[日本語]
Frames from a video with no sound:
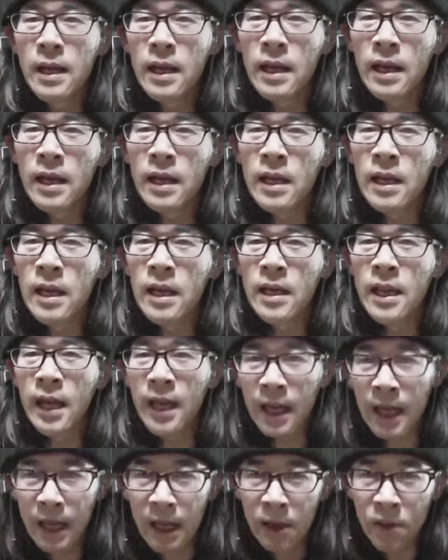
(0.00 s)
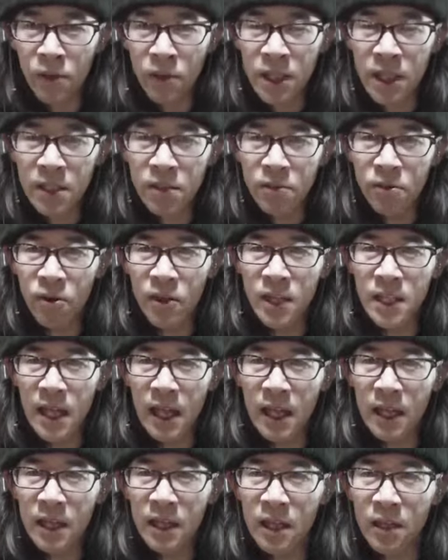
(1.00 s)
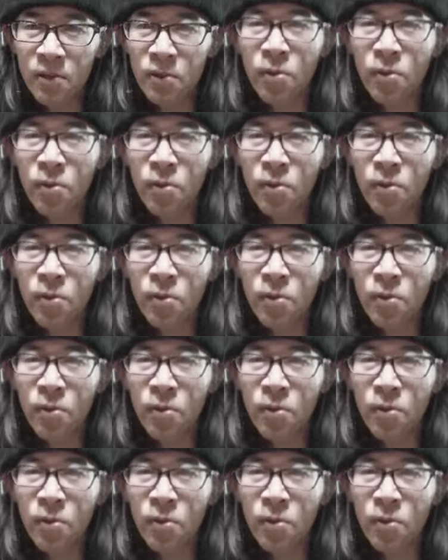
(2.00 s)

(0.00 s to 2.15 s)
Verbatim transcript: えー、なかなかこうシンクロしないってい